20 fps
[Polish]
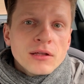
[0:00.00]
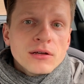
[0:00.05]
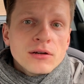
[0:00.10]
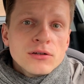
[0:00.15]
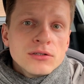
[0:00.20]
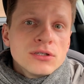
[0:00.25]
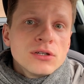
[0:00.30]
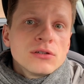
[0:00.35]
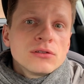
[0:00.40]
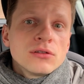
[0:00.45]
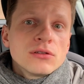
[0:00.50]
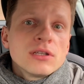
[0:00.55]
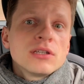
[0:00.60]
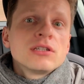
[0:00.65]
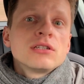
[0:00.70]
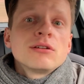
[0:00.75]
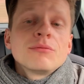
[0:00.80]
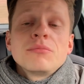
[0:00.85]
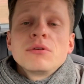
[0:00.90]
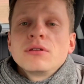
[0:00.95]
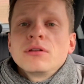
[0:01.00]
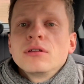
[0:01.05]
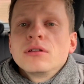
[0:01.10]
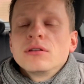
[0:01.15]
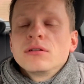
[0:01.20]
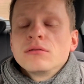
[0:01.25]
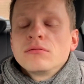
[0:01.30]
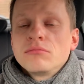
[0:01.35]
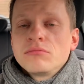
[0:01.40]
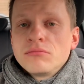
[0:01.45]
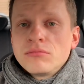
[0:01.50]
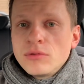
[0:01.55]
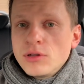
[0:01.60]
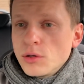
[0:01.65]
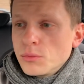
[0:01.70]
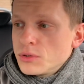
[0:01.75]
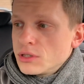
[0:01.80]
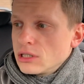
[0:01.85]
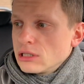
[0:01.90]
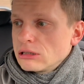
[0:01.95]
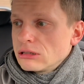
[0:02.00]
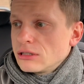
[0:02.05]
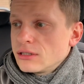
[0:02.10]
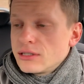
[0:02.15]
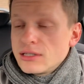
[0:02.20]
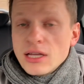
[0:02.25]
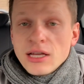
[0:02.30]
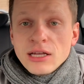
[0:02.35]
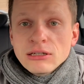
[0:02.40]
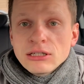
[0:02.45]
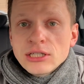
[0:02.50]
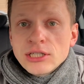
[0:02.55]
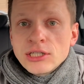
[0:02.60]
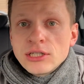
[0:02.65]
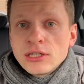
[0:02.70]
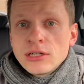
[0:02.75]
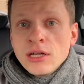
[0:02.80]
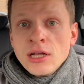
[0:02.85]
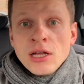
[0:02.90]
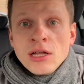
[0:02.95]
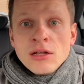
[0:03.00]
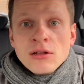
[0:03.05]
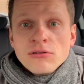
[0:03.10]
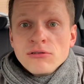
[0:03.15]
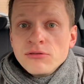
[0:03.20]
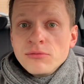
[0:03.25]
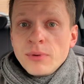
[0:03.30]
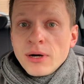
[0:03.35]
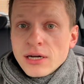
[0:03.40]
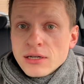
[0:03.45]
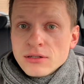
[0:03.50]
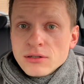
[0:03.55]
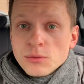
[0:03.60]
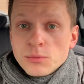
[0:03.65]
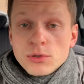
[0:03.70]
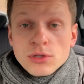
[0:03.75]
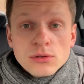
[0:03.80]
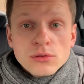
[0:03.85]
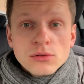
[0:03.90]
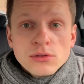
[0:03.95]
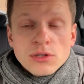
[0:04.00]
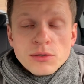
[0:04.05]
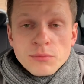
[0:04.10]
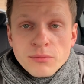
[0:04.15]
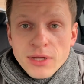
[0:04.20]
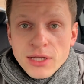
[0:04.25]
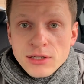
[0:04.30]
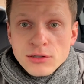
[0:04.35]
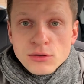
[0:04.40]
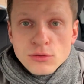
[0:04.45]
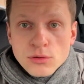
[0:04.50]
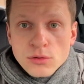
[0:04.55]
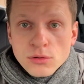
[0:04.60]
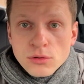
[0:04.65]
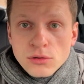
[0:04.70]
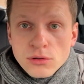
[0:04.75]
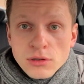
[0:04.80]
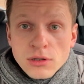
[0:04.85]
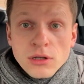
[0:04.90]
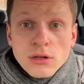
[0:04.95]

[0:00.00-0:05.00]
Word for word: Chodzi o to też, żeby dobrze zjeść, w bardzo przytulnym miejscu.